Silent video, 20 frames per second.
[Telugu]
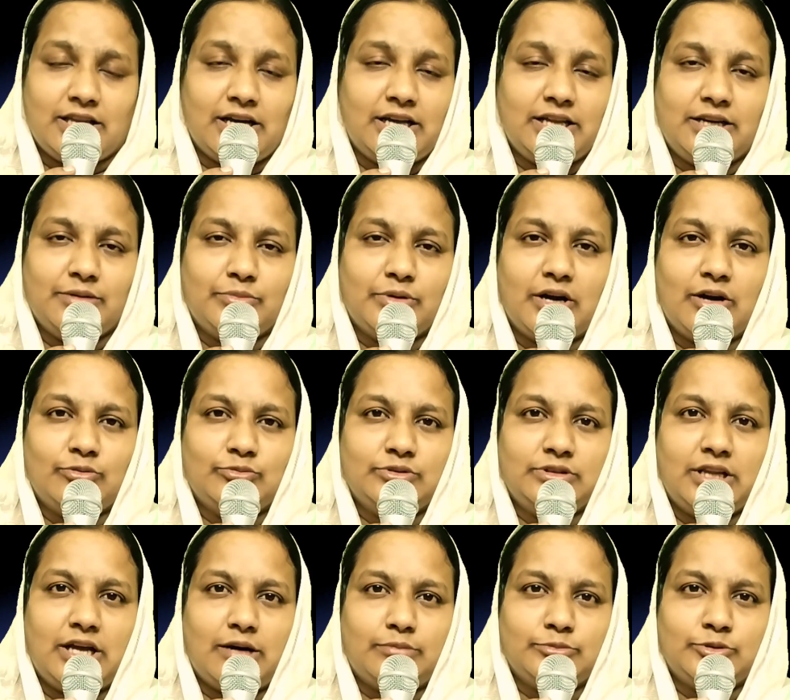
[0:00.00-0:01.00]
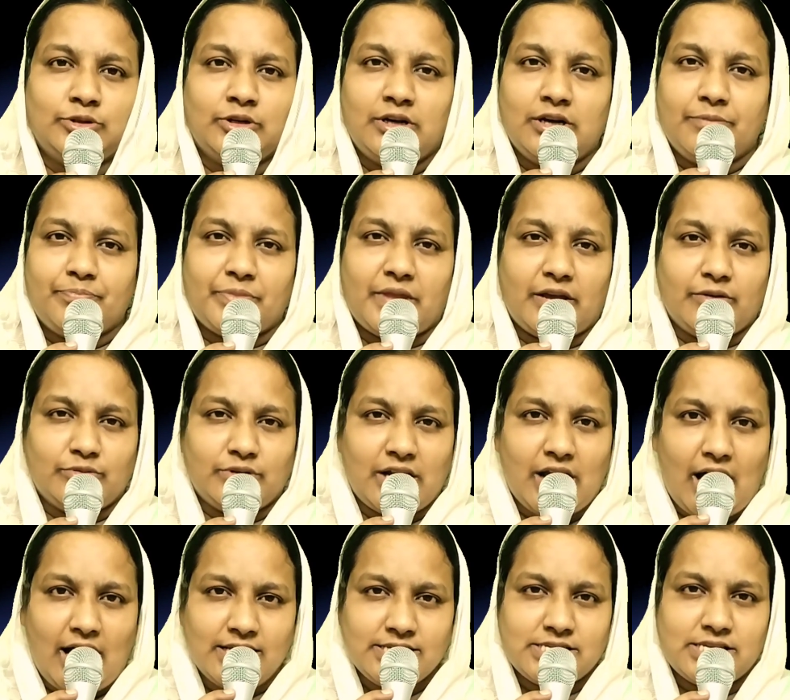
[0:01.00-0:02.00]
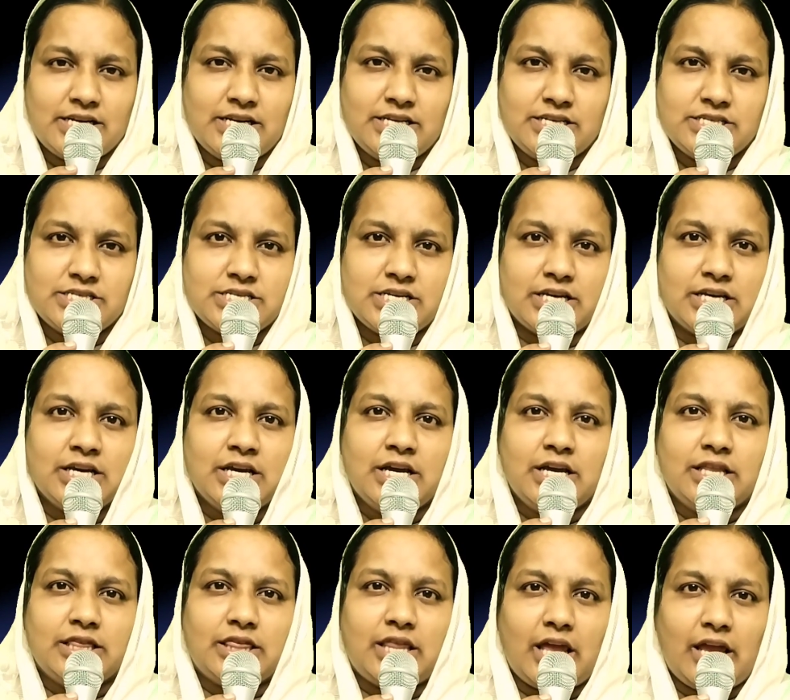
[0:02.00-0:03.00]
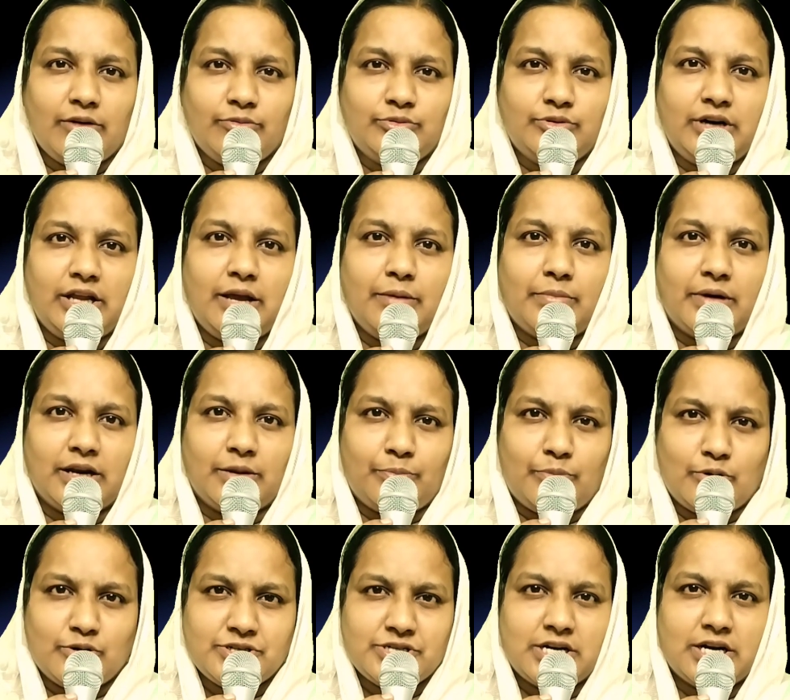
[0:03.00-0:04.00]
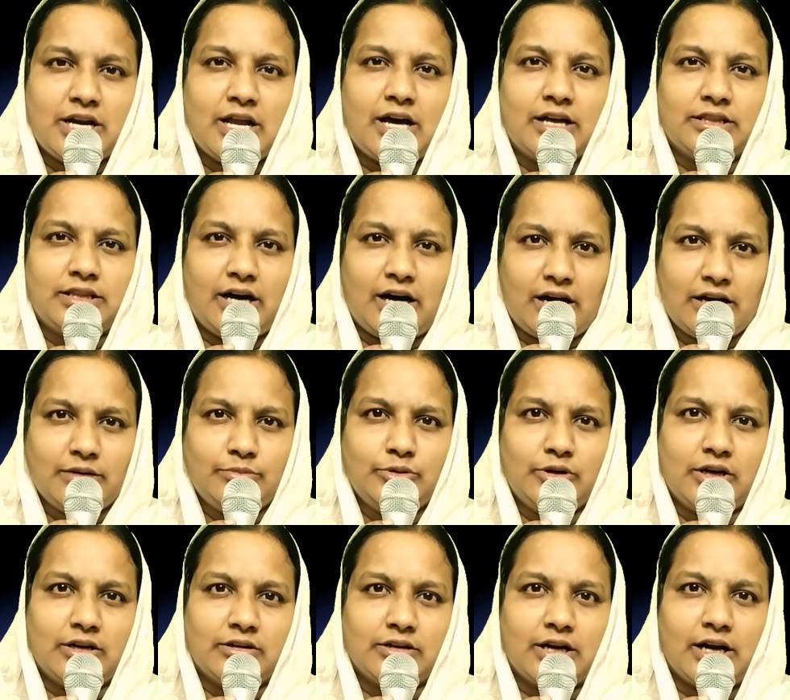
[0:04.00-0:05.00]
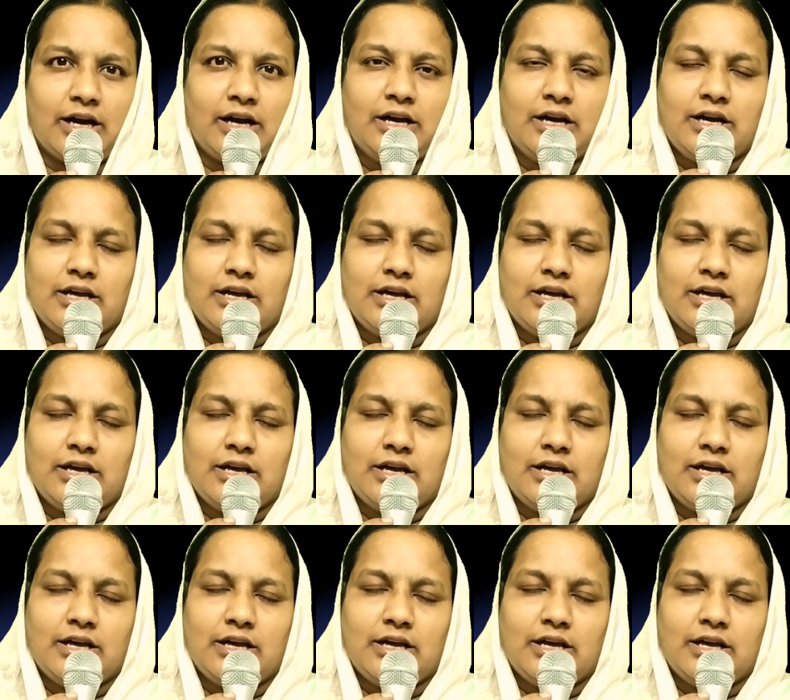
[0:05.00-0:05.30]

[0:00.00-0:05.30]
ధైర్యంగా ఉందాము దేవుని ఆశ్రయించి దేవుడే మన పోషణ ఆధారము కనుక